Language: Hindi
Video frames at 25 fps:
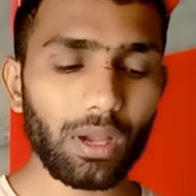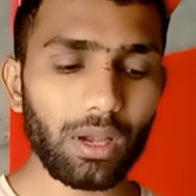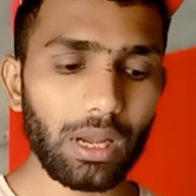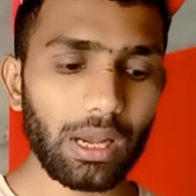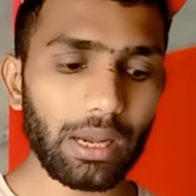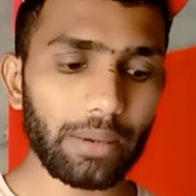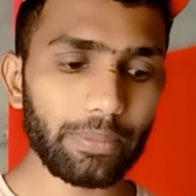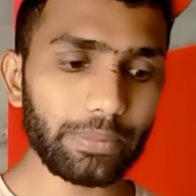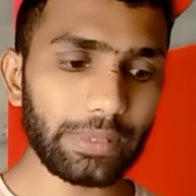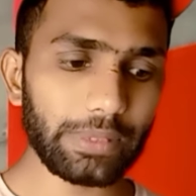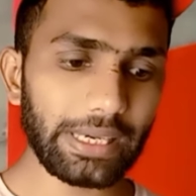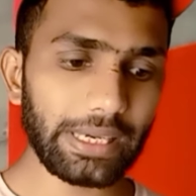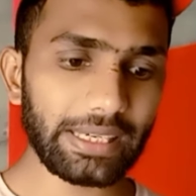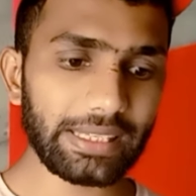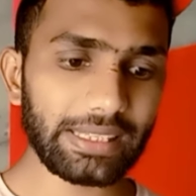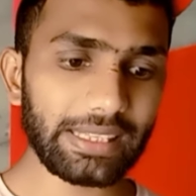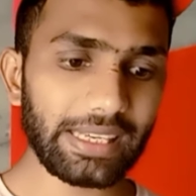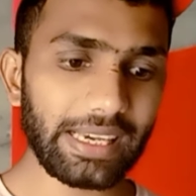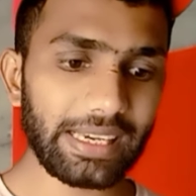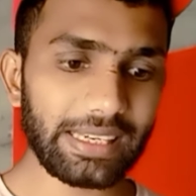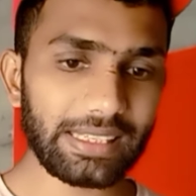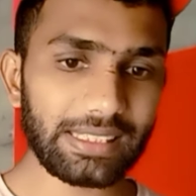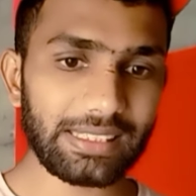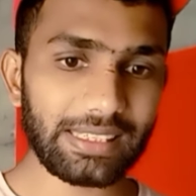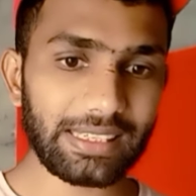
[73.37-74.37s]
अब देखते
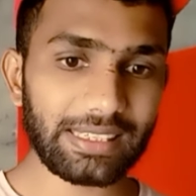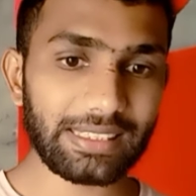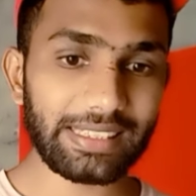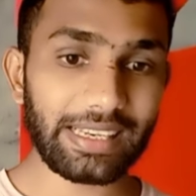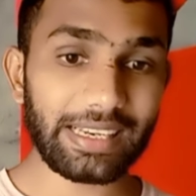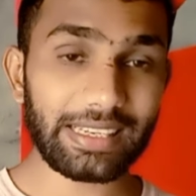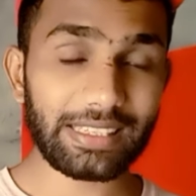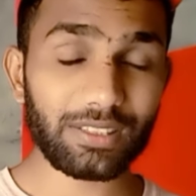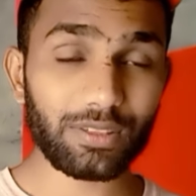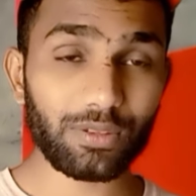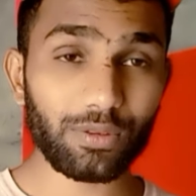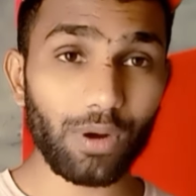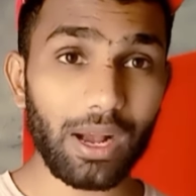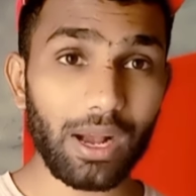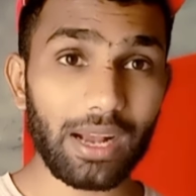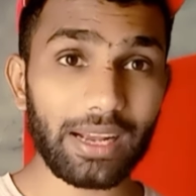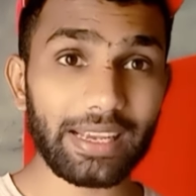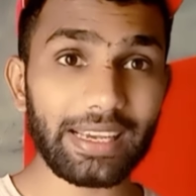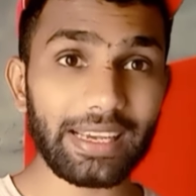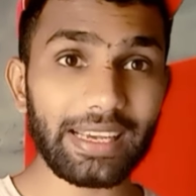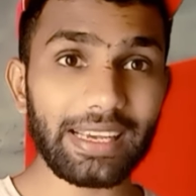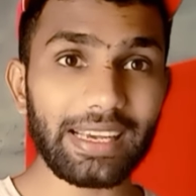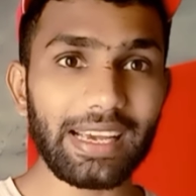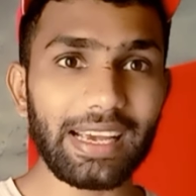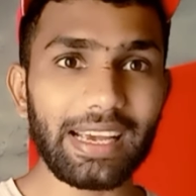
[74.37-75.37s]
हैं इस सक्सेस को
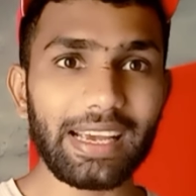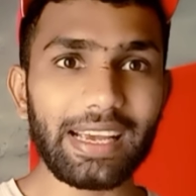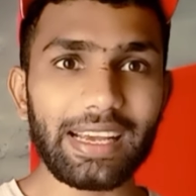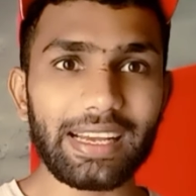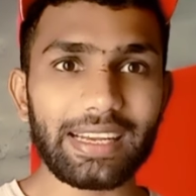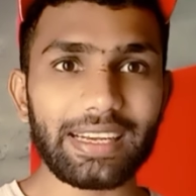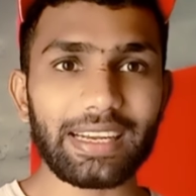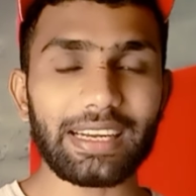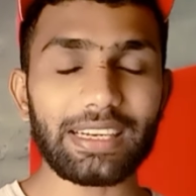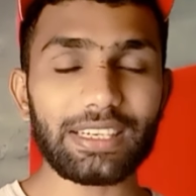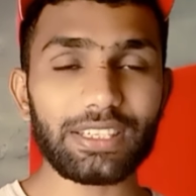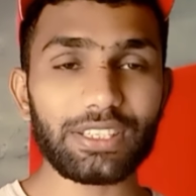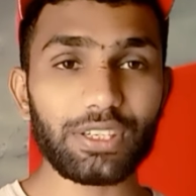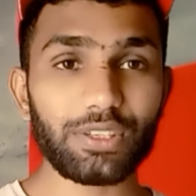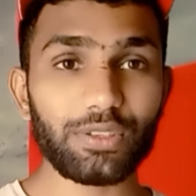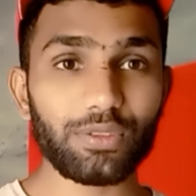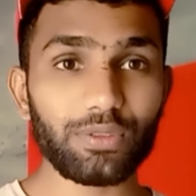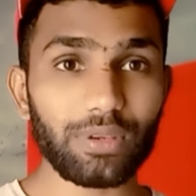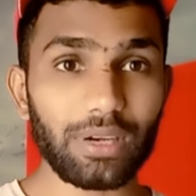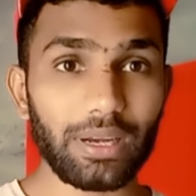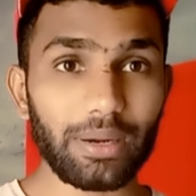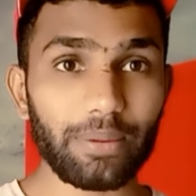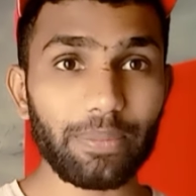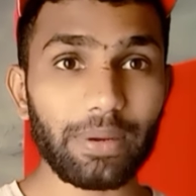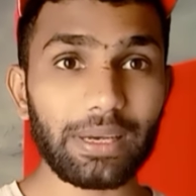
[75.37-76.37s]
आगे कंटिन्यू
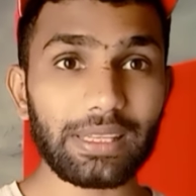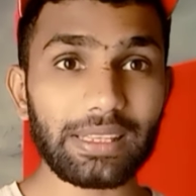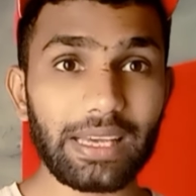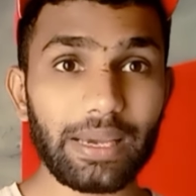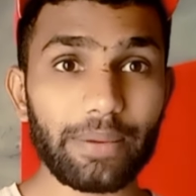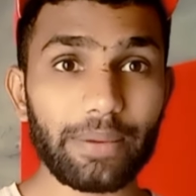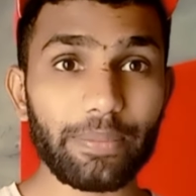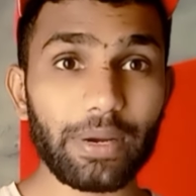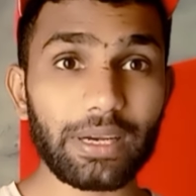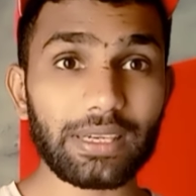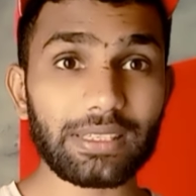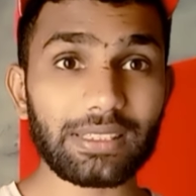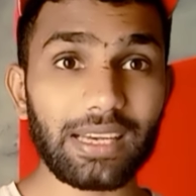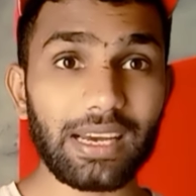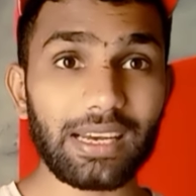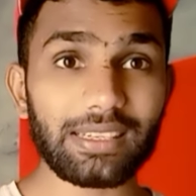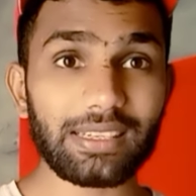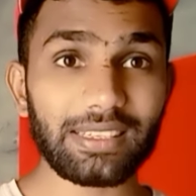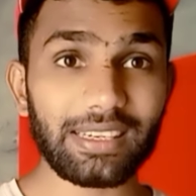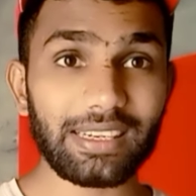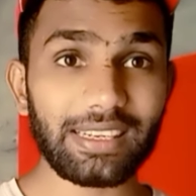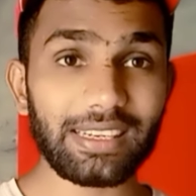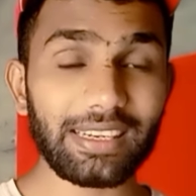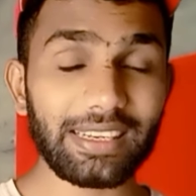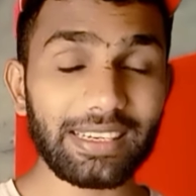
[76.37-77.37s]
कर पाता है पाकिस्तान
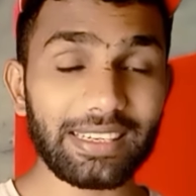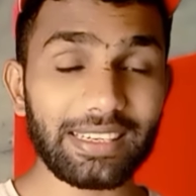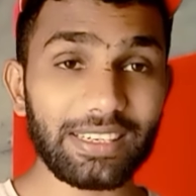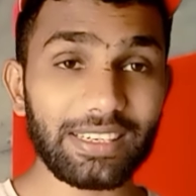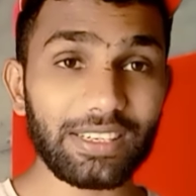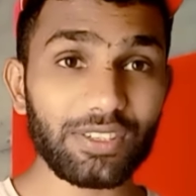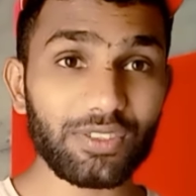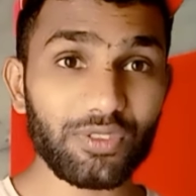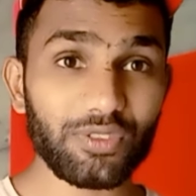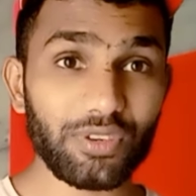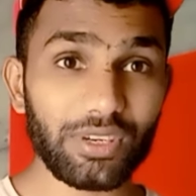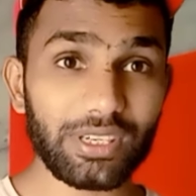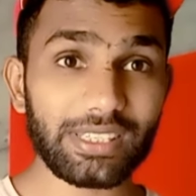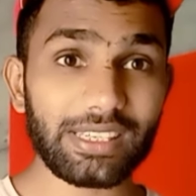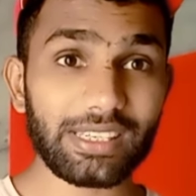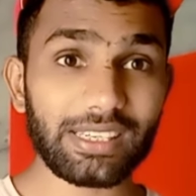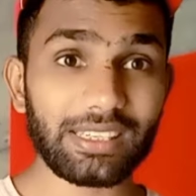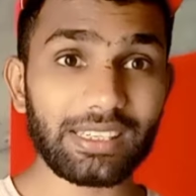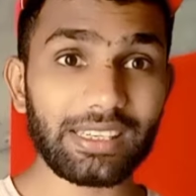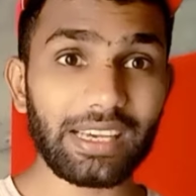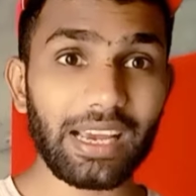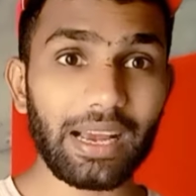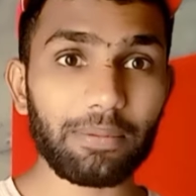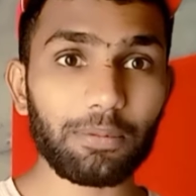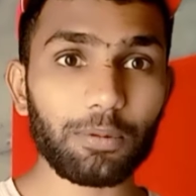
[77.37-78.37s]
या नहीं लेकिन
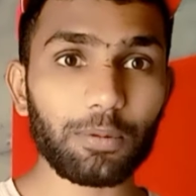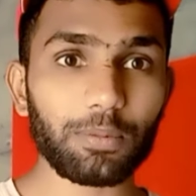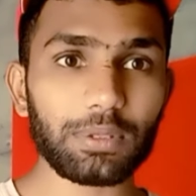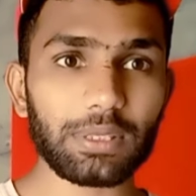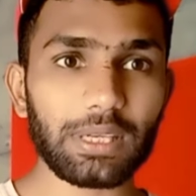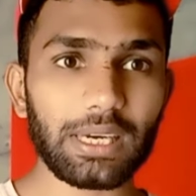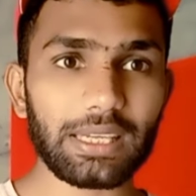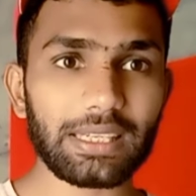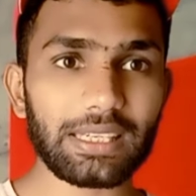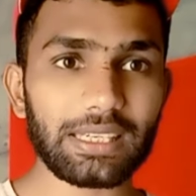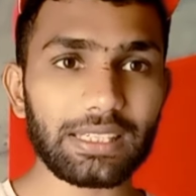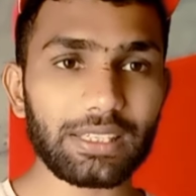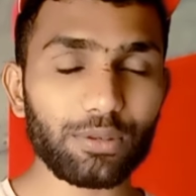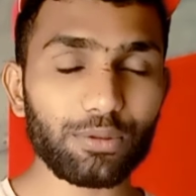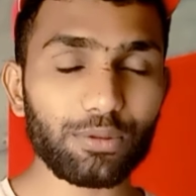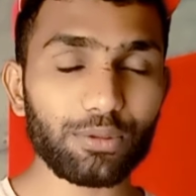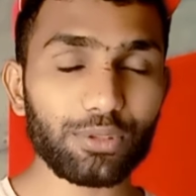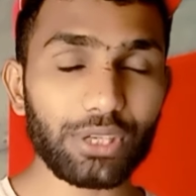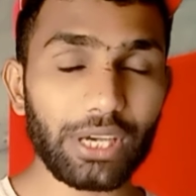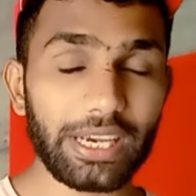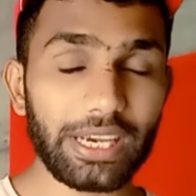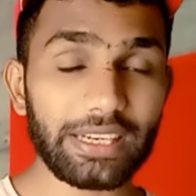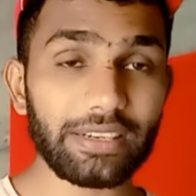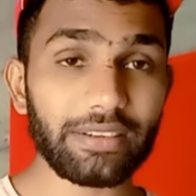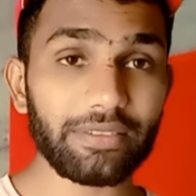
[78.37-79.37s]
इंटरेस्टिंगली आपको बताता चलूँ
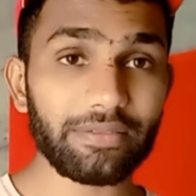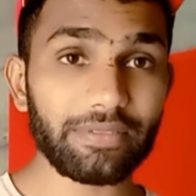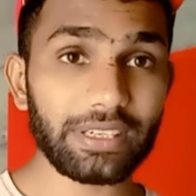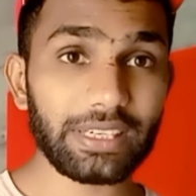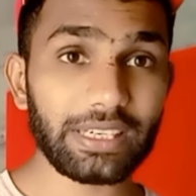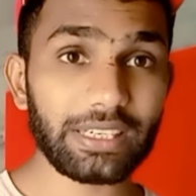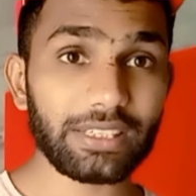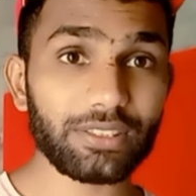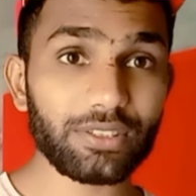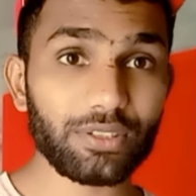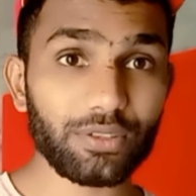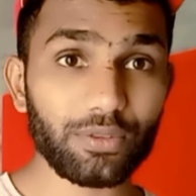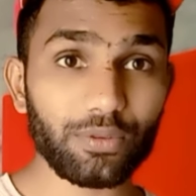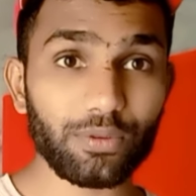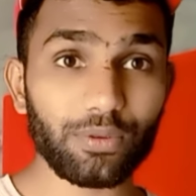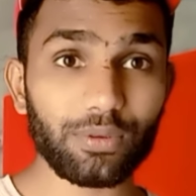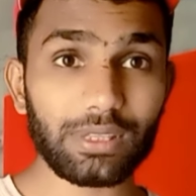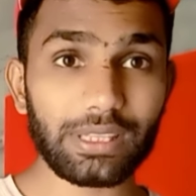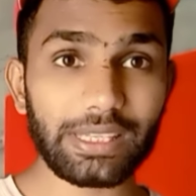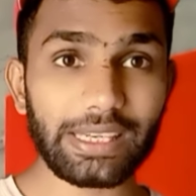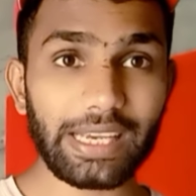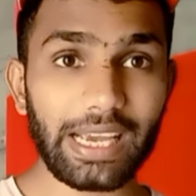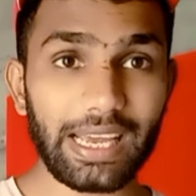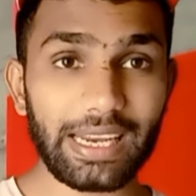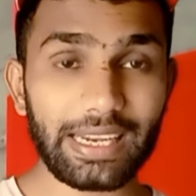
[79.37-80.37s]
शहीन ने विकेट ज़रूर
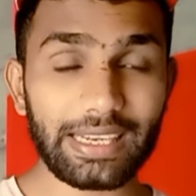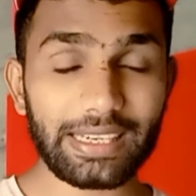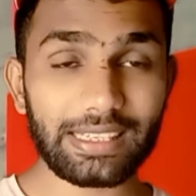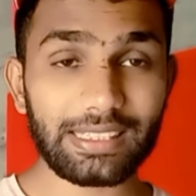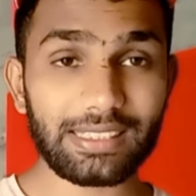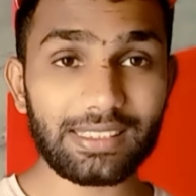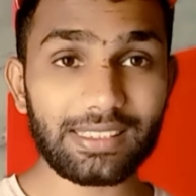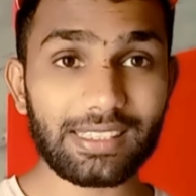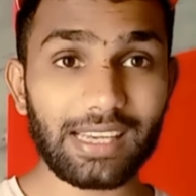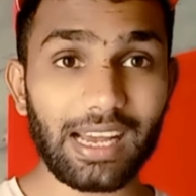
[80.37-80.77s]
लिया है लेकिन